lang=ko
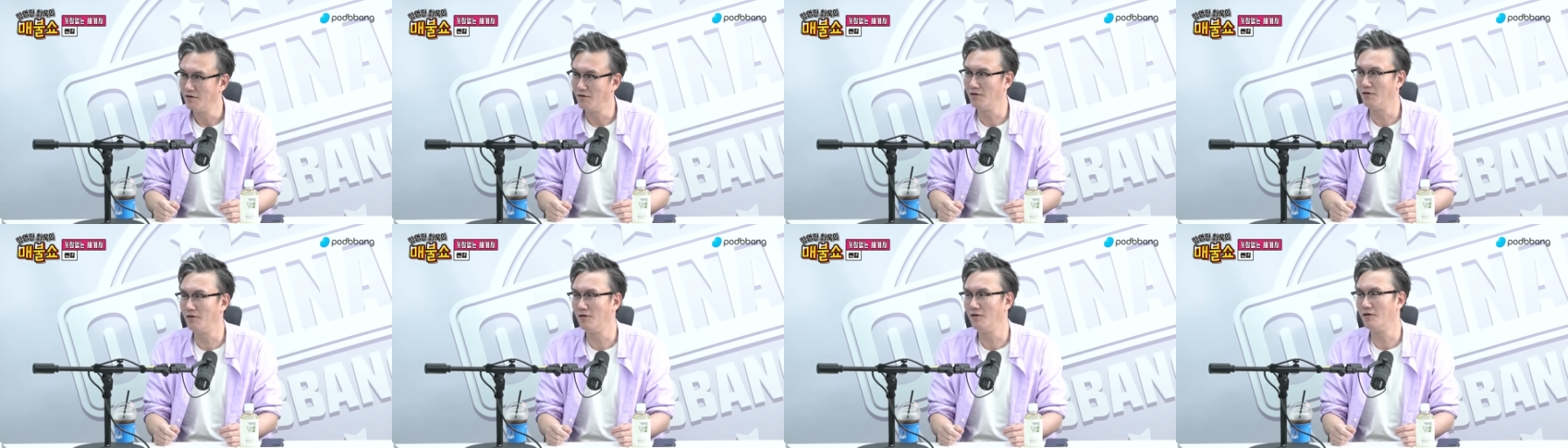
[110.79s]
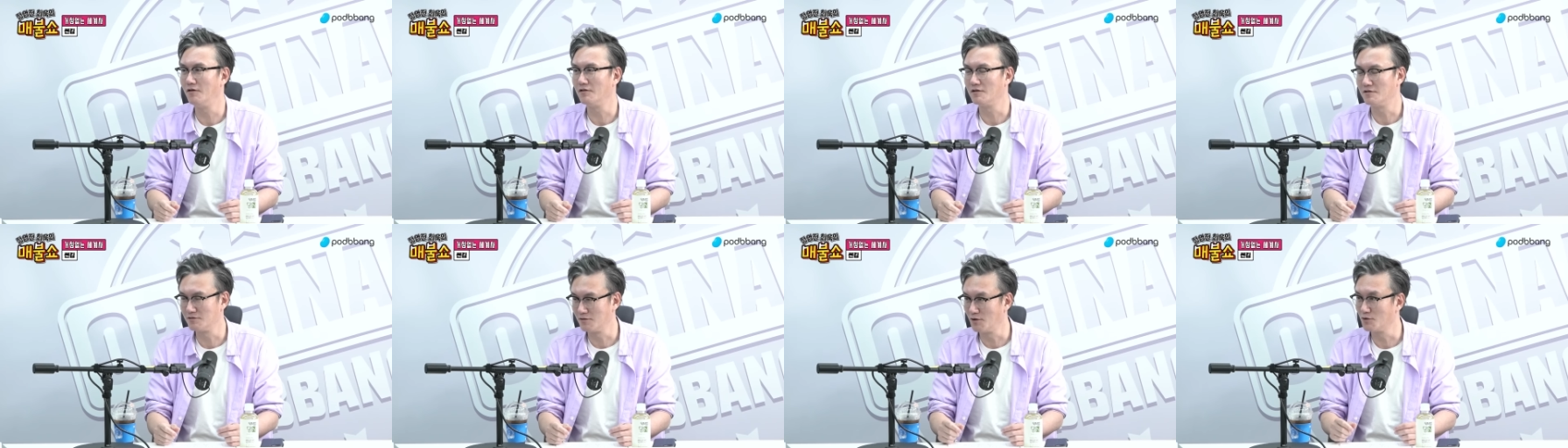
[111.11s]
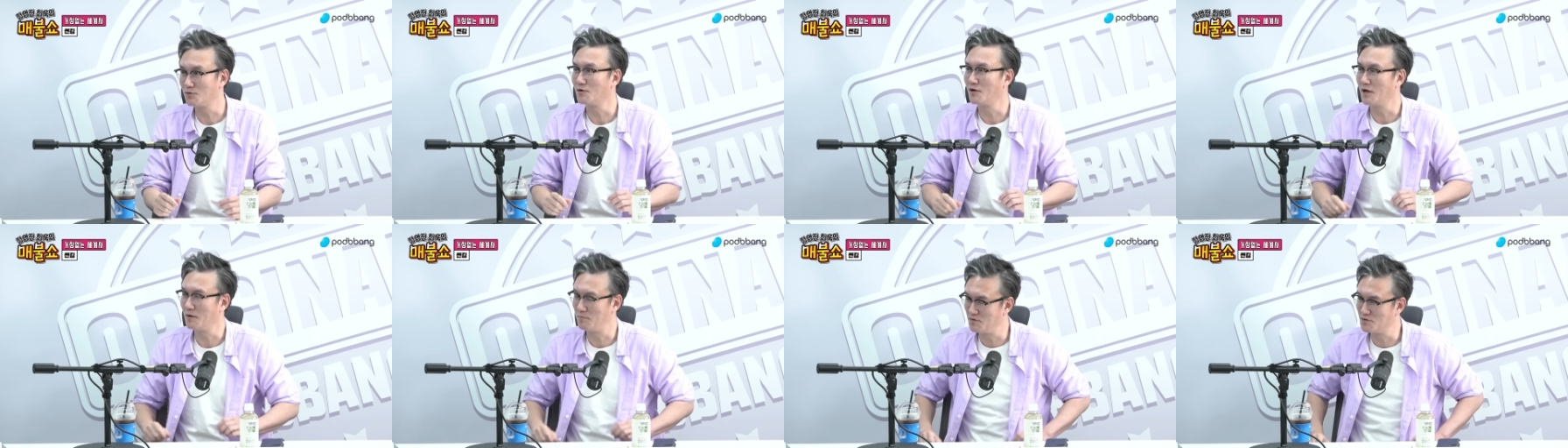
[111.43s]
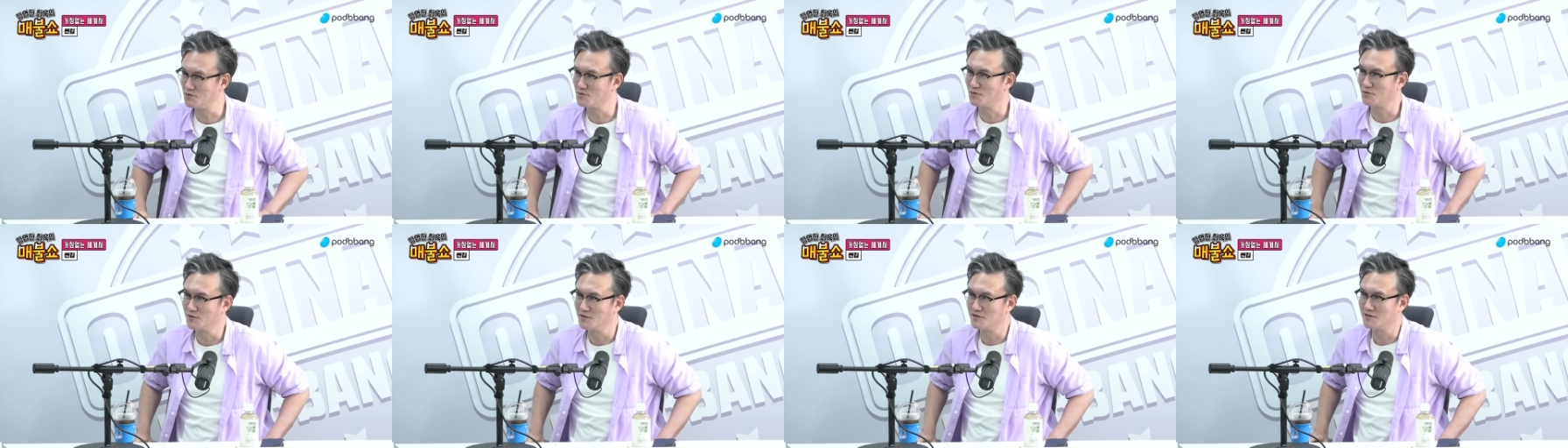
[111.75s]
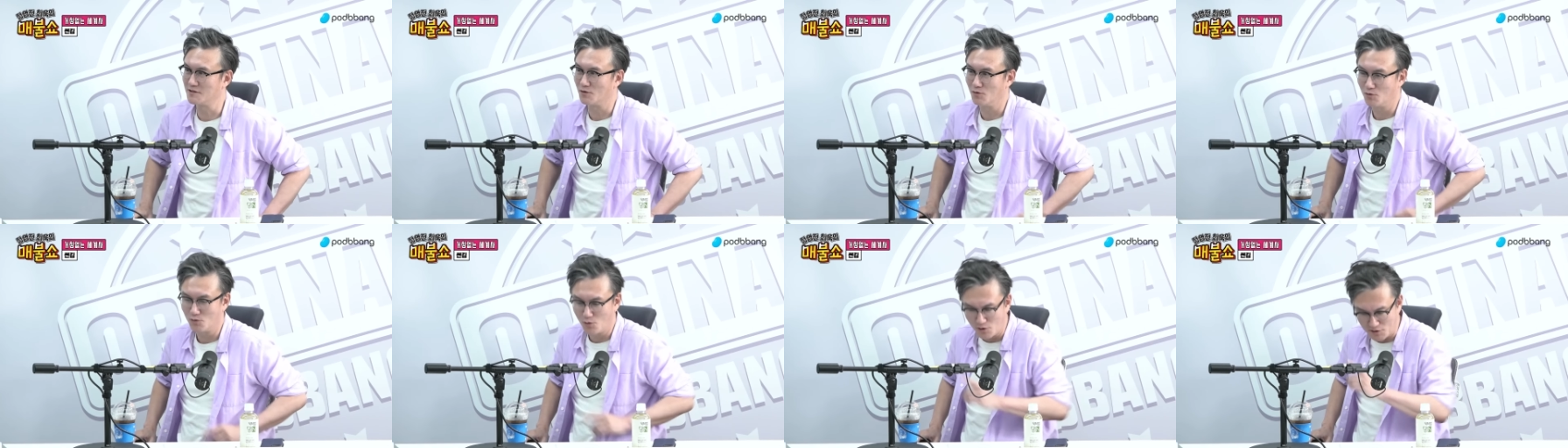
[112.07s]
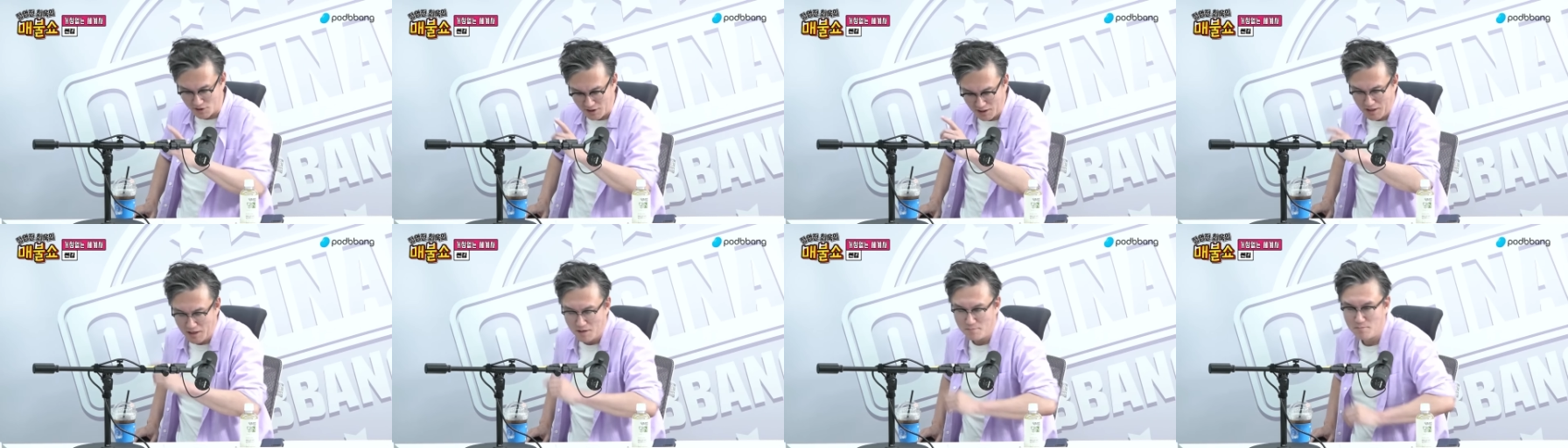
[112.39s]
어 그런 또 에피소드가 있었다고 꼭
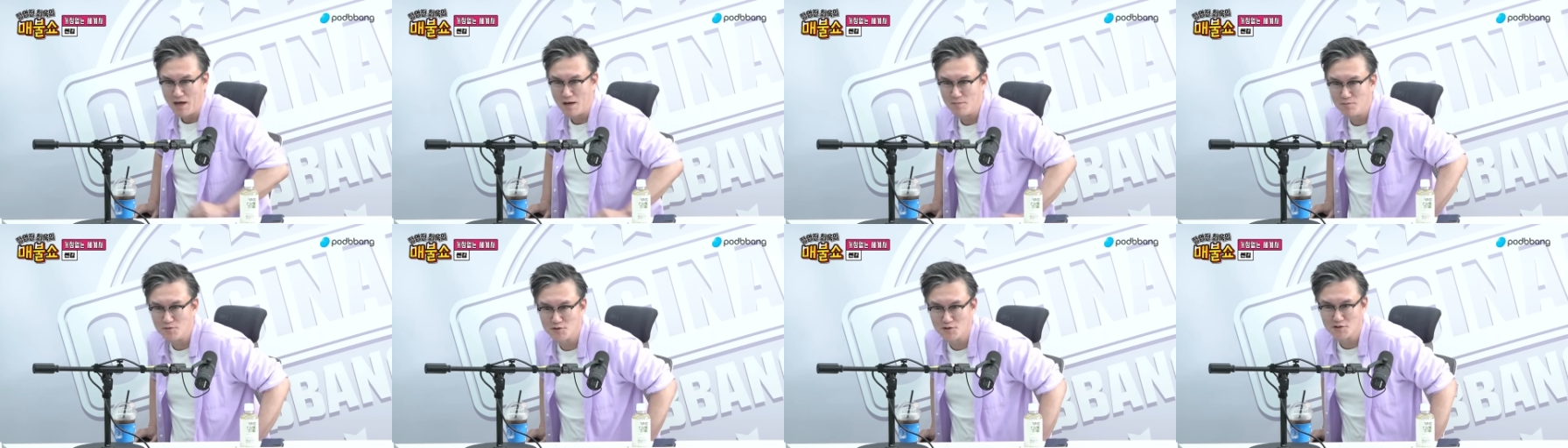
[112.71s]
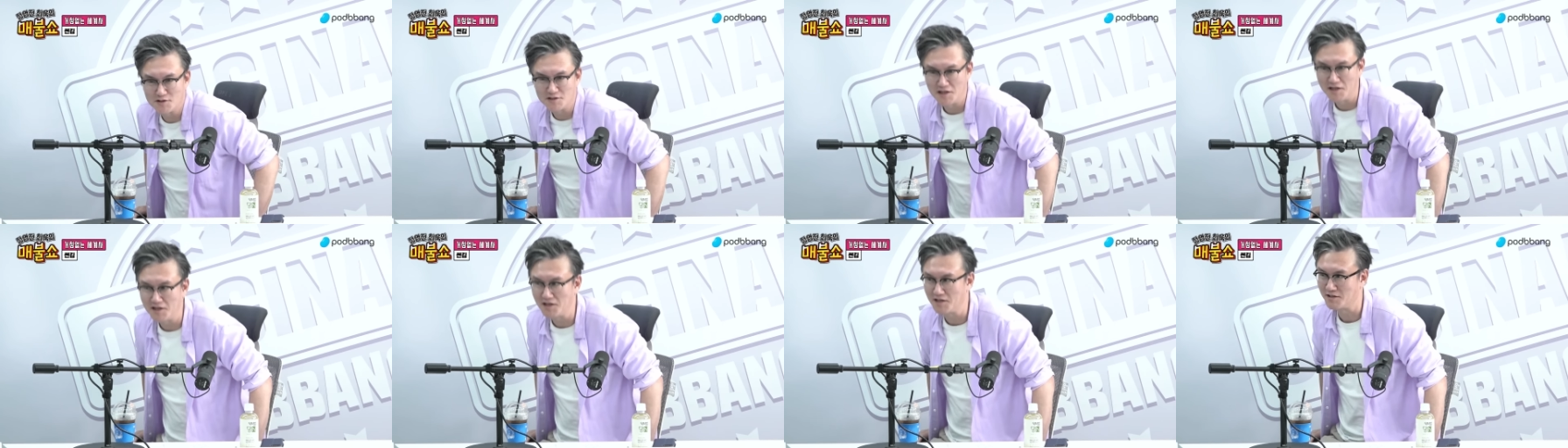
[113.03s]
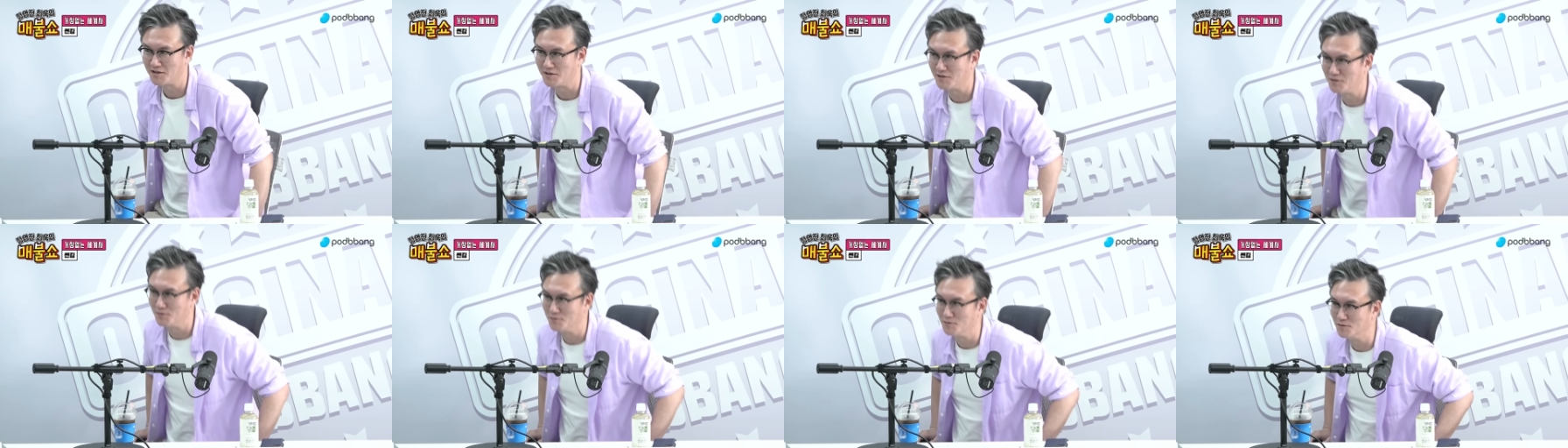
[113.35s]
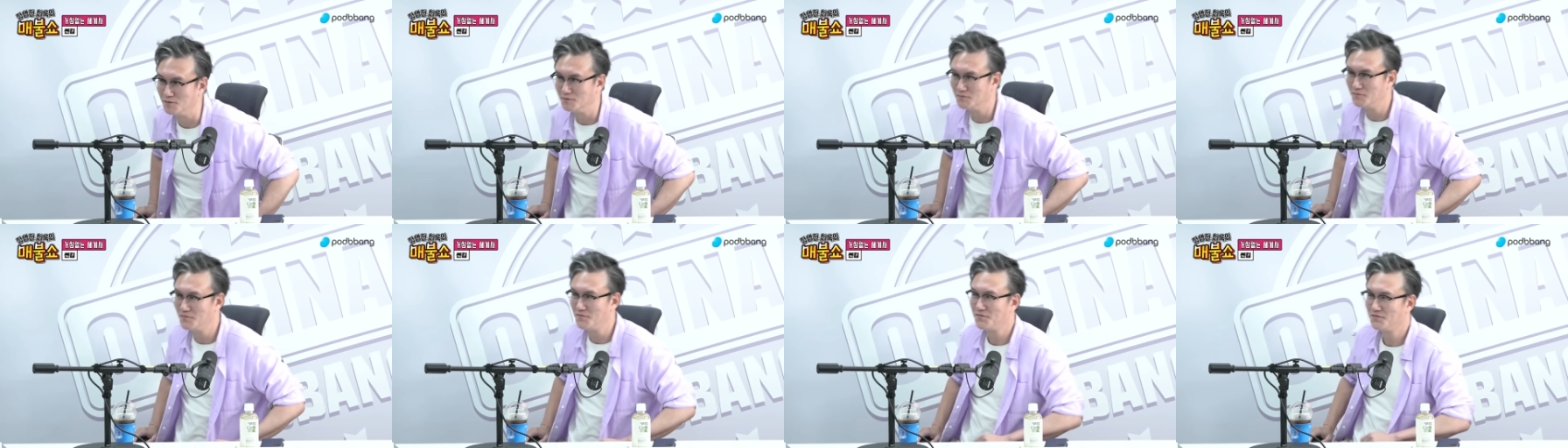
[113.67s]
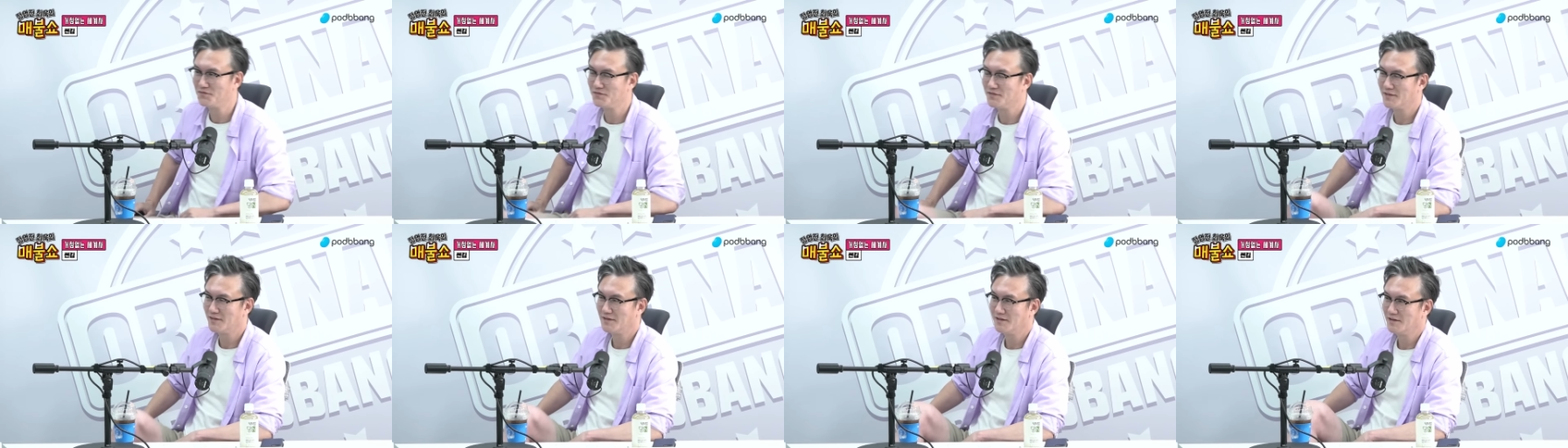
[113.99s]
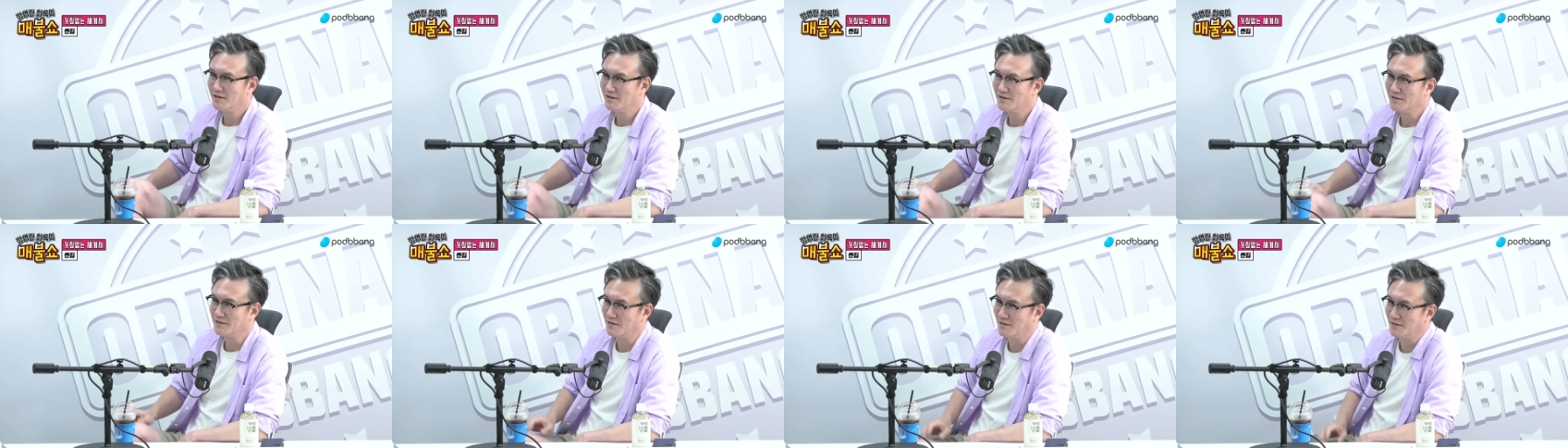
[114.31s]
매부쇼에서 얘기해 달라고. 아 그분이.
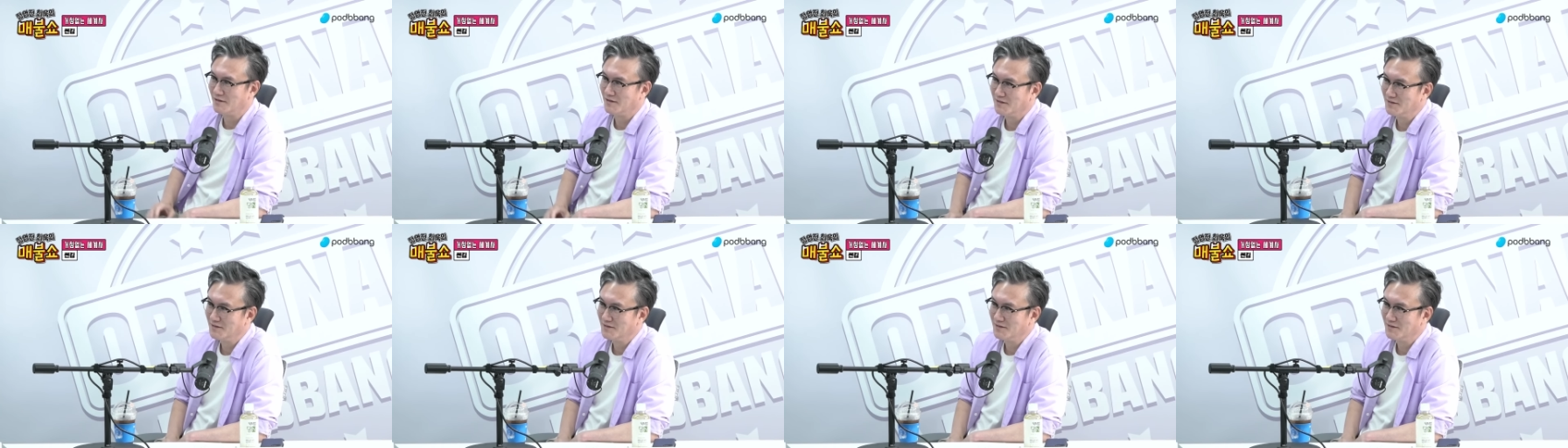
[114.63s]
네.